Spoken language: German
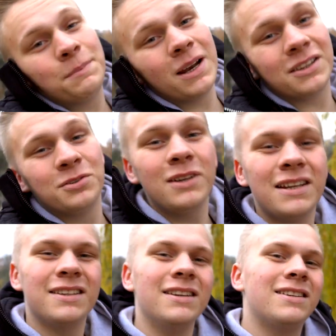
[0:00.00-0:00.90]
bin
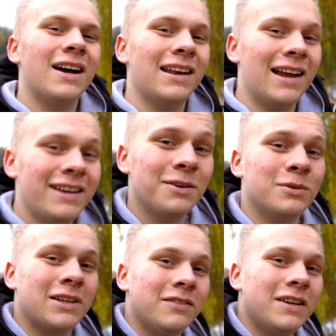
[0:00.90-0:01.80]
natürlich nicht alleine
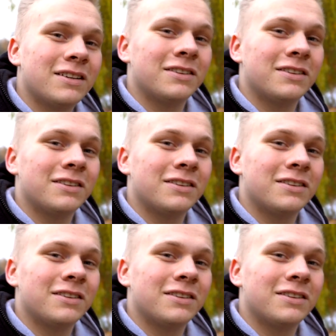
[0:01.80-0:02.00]
unterwegs,